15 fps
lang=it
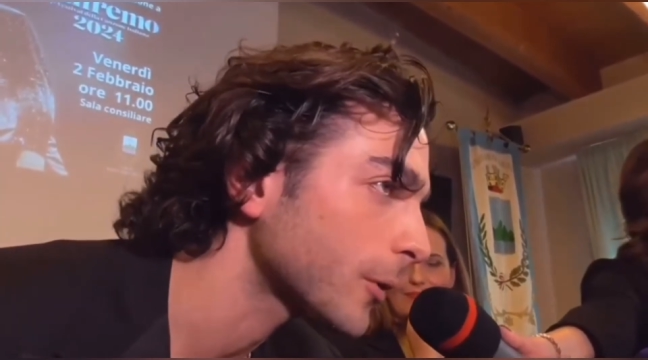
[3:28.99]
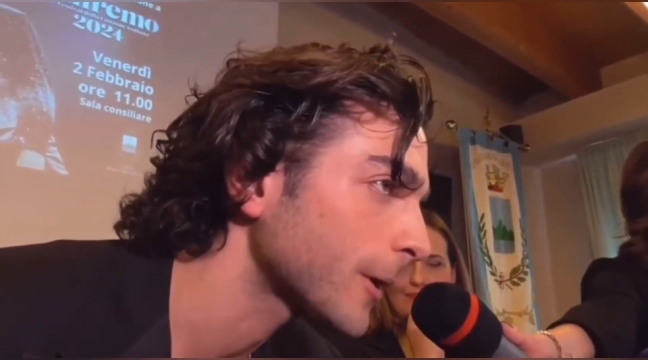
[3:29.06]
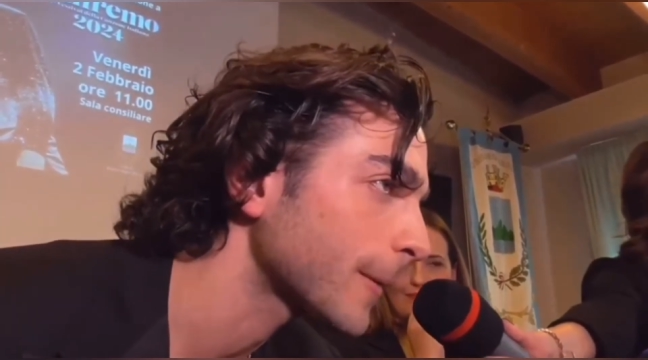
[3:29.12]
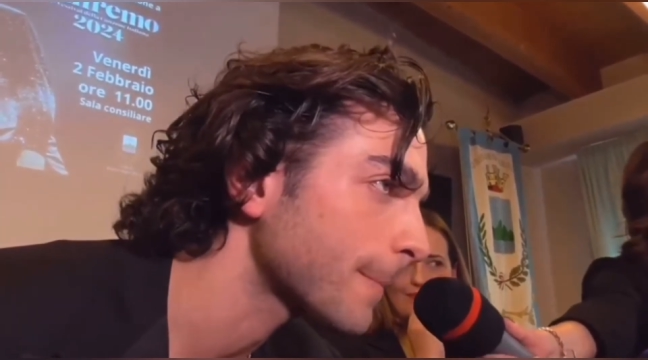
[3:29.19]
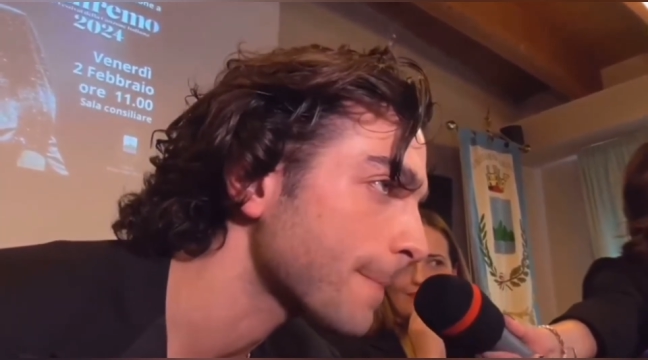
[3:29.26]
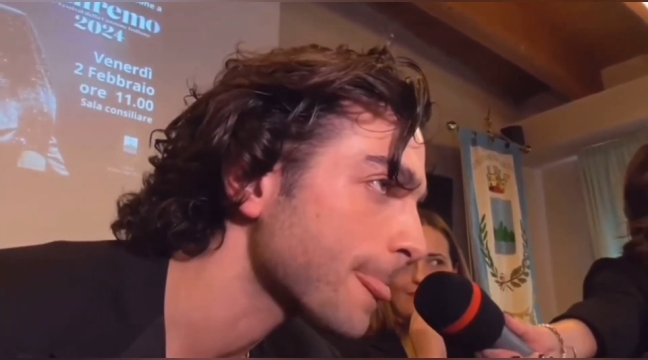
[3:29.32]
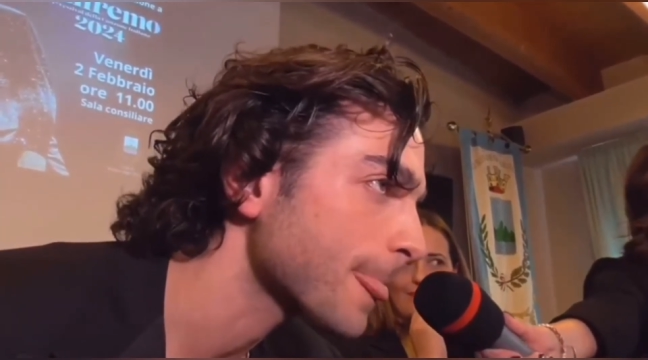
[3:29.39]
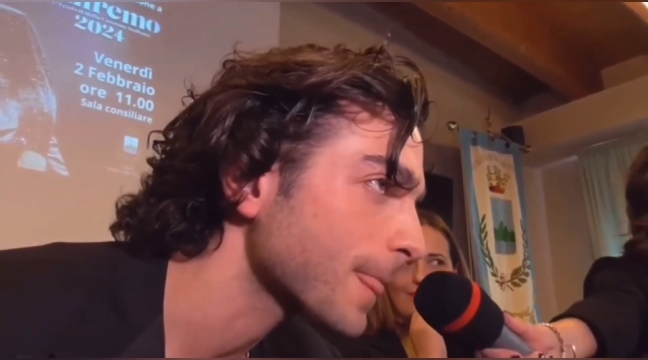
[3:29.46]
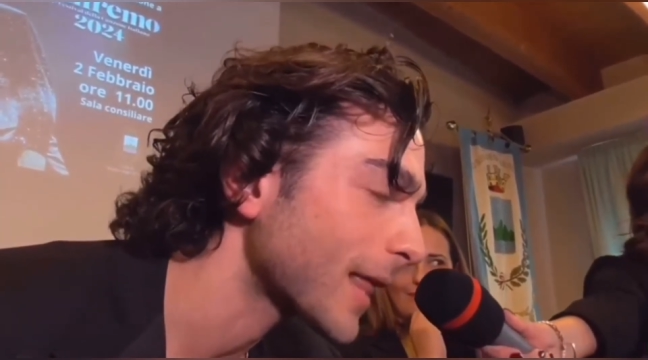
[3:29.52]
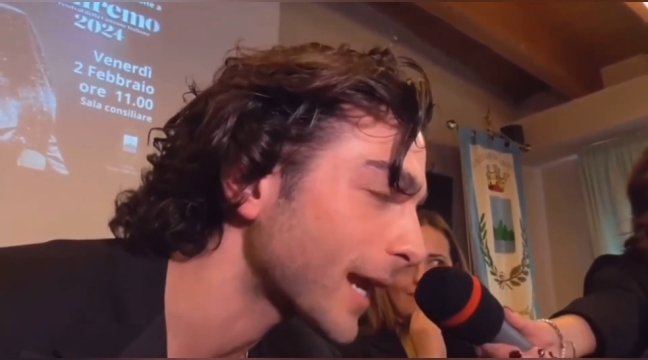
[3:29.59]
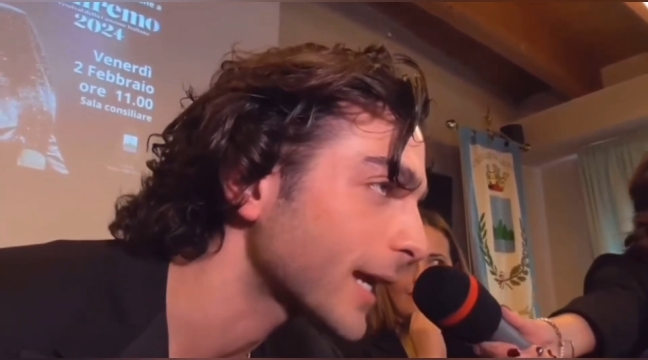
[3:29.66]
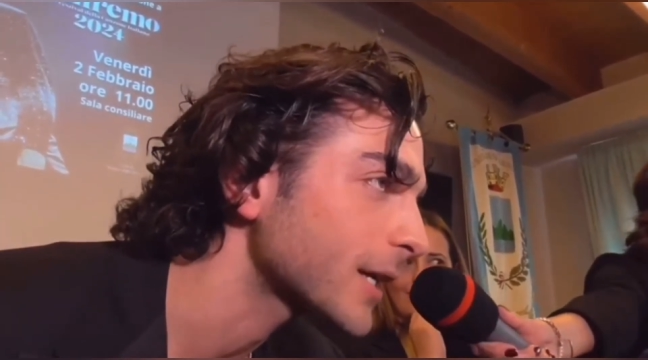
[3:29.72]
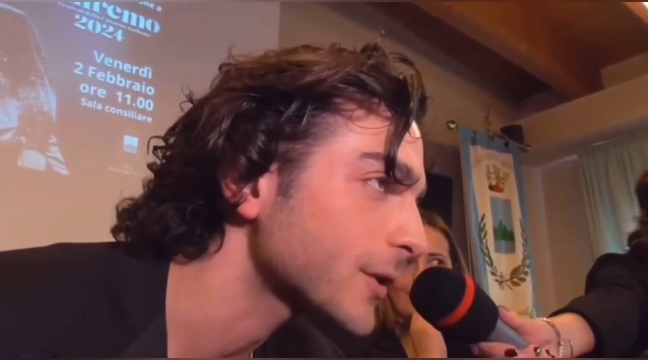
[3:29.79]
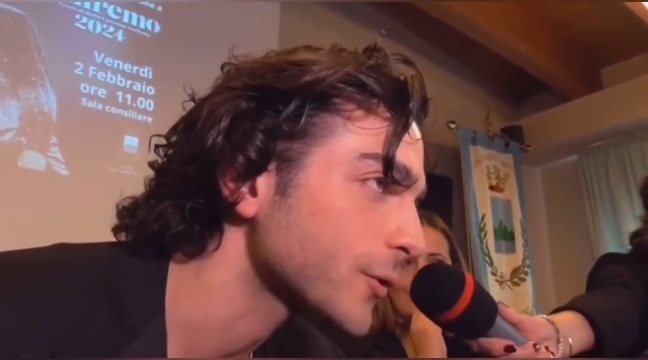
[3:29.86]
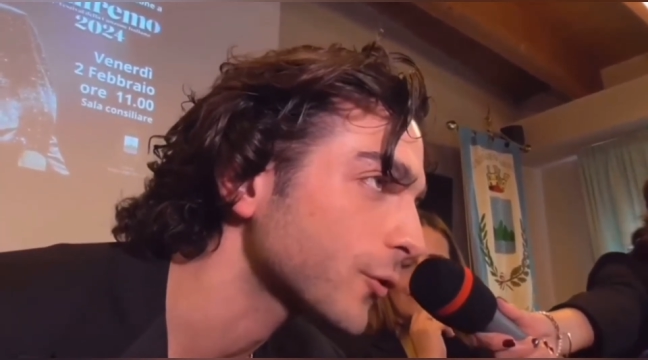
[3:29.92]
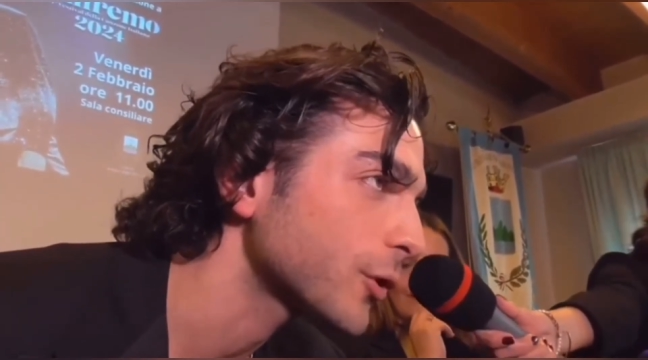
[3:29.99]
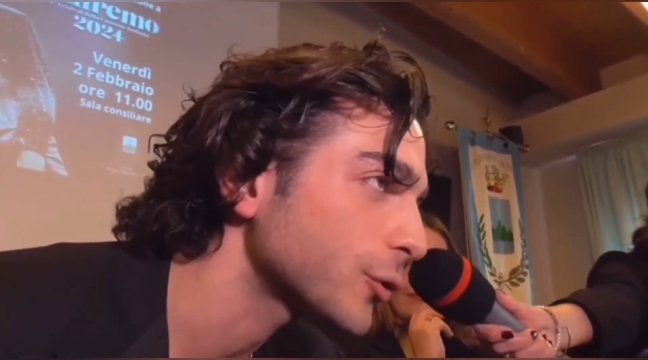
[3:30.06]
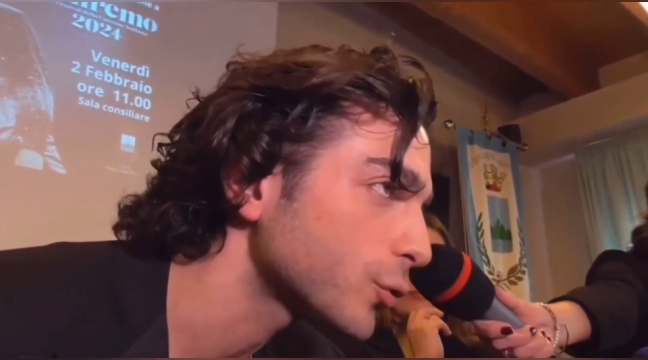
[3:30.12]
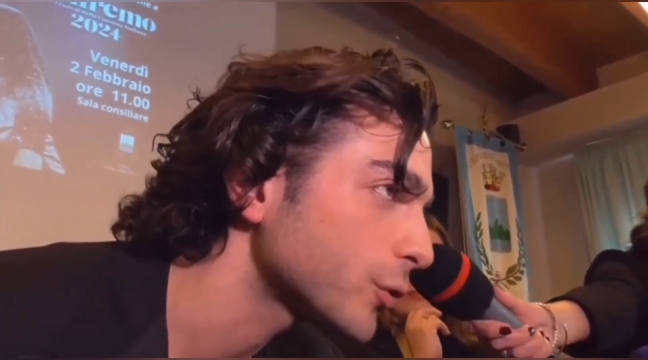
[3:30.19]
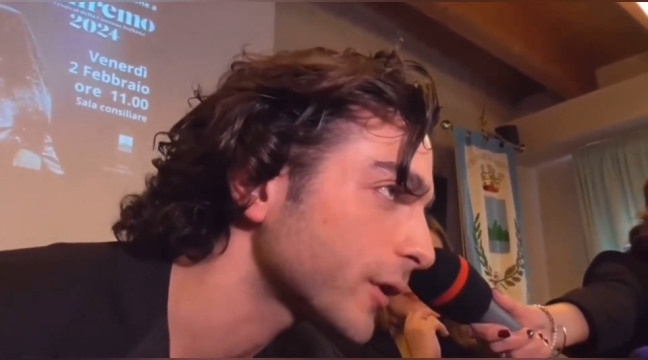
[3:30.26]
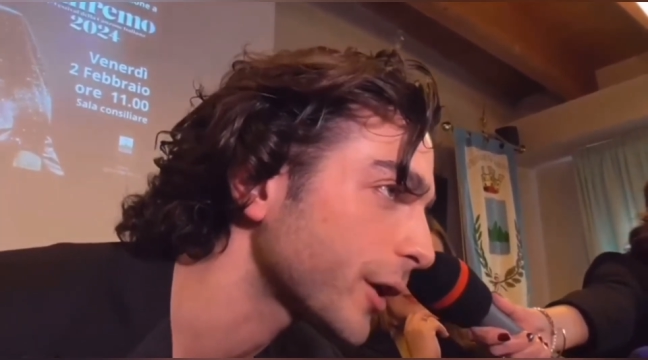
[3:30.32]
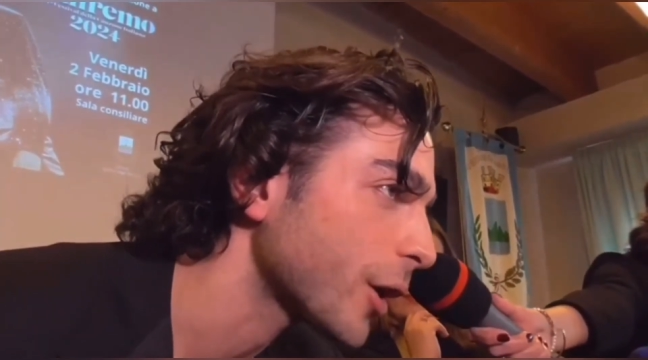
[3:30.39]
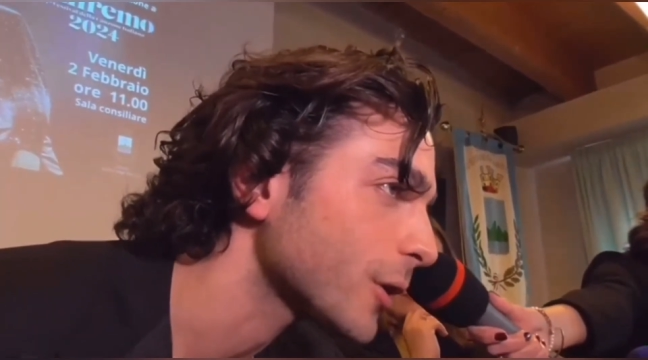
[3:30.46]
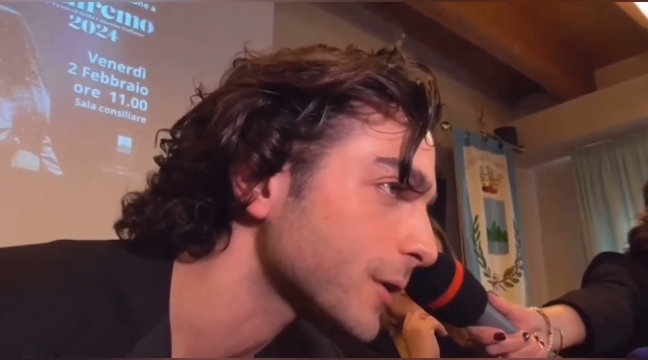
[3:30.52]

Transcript: con eh, delle canzoni tutte